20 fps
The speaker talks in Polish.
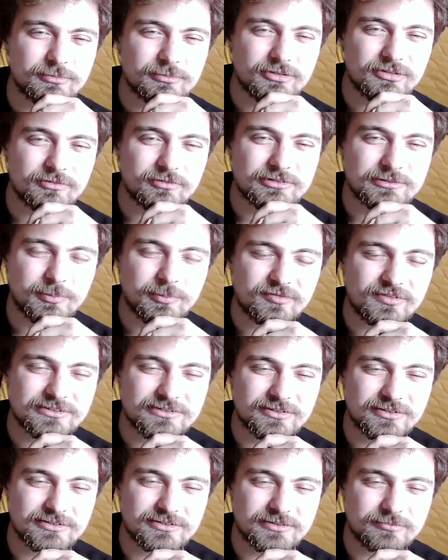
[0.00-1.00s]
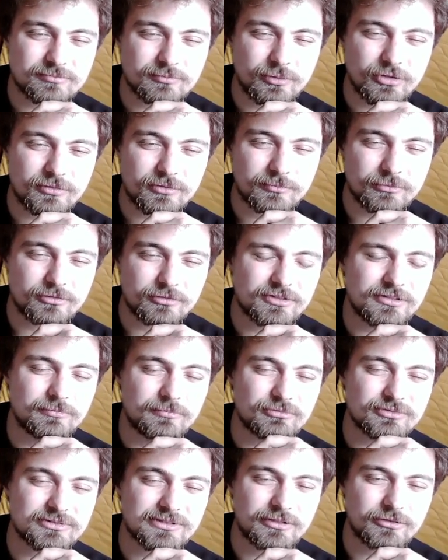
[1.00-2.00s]
bo to już prowadzącym, bo to były dni
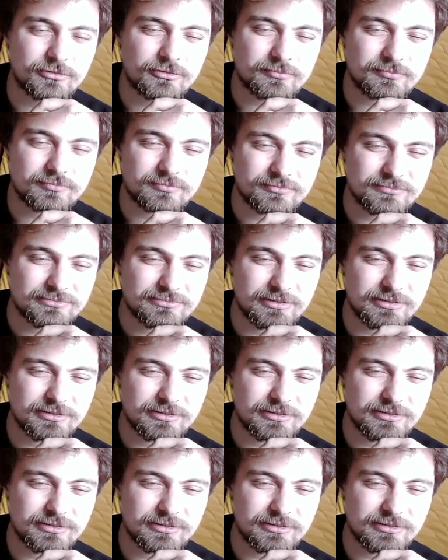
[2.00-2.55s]
muzeum,